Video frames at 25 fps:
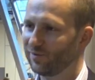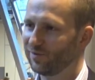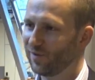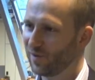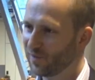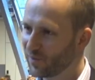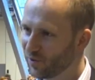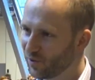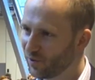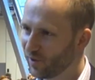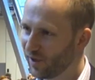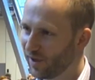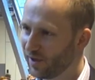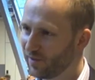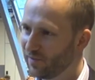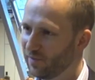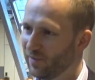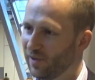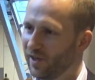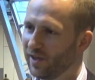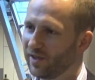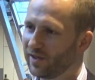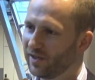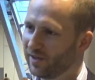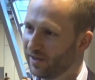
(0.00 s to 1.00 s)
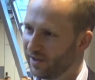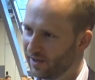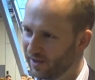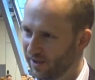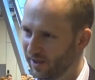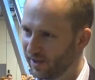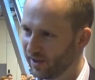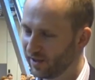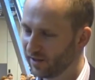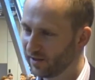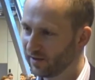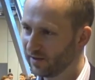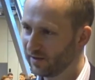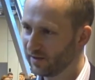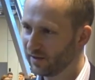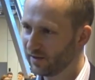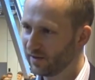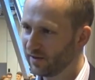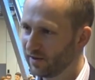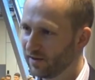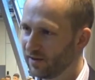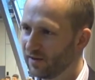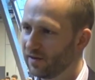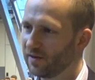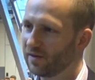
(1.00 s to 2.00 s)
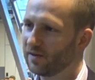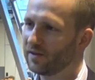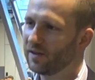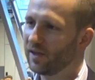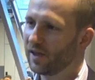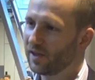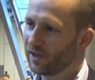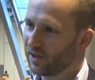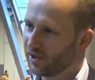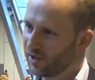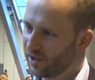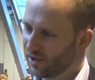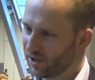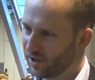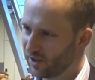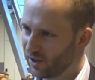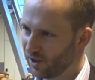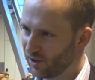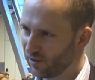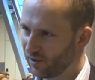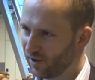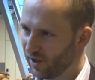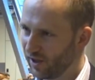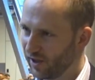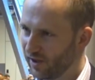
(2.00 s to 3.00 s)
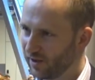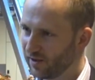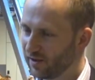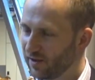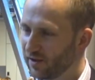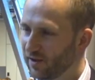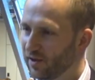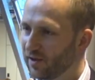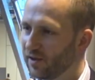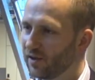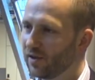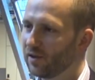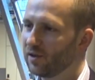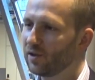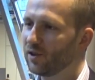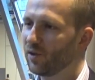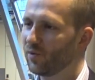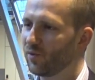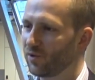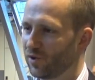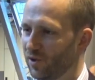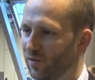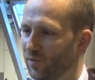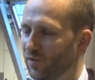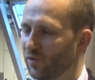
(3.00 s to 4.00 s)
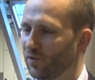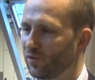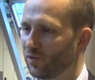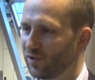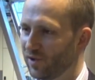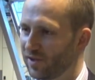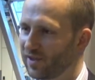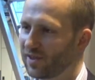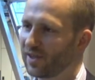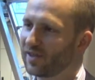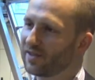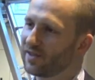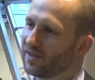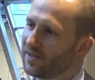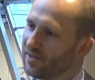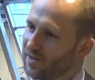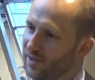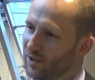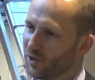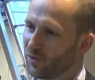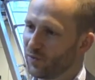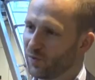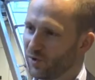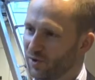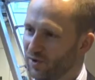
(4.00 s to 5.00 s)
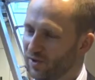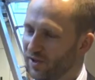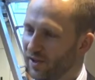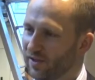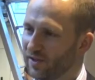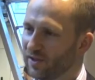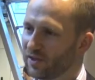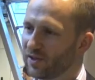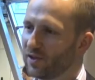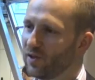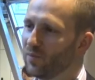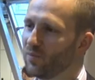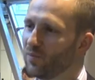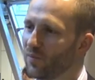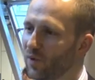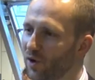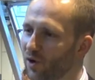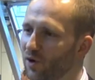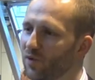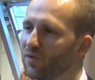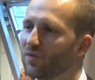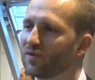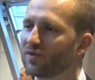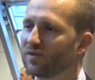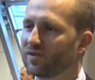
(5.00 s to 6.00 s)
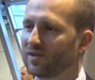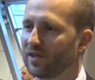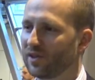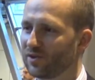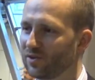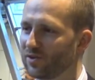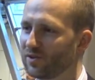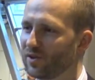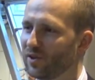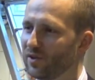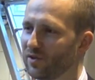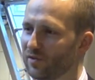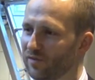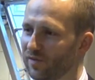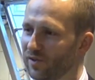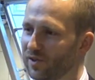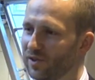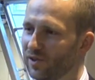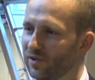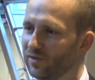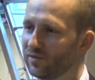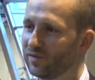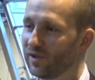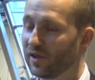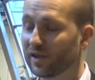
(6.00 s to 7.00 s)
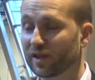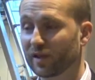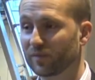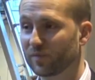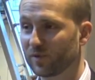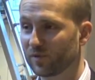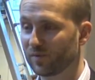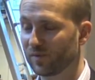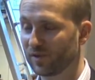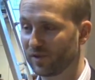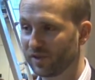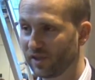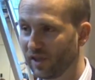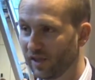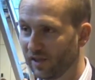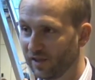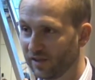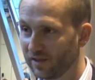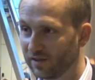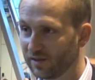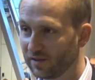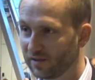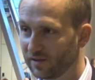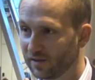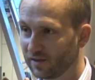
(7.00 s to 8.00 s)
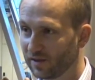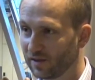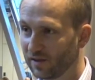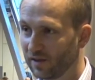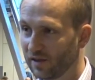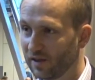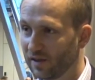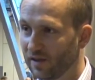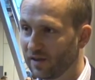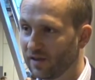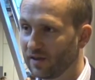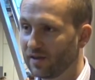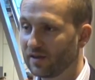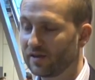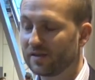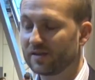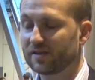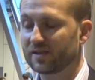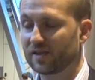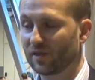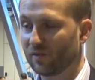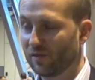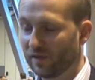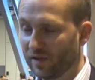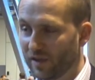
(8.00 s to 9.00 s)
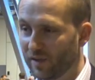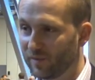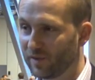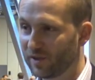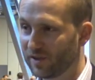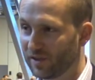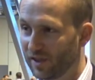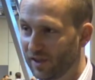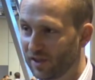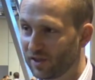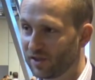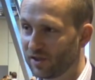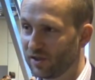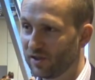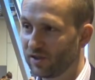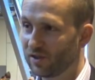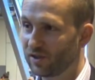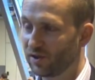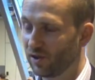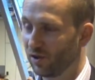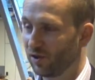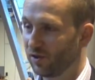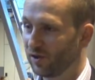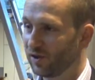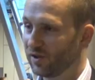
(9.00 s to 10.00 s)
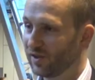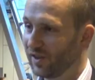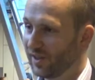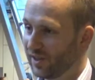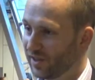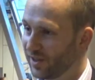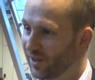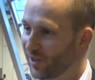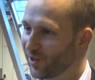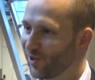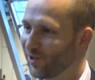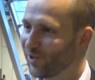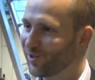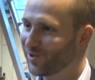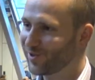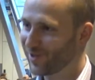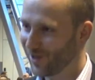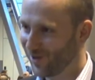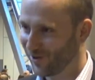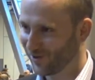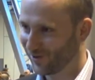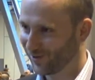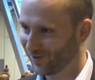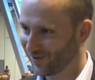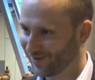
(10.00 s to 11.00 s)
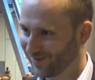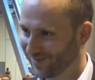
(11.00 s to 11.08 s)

fabułę, mechanikę gier, jakieś narzędzia online, to możemy uzyskać ten scenariusz pożądany, czyli mogą zacząć zachowywać się tak, jakbyśmy chcieli. Zakładamy też, że oni też tego chcą,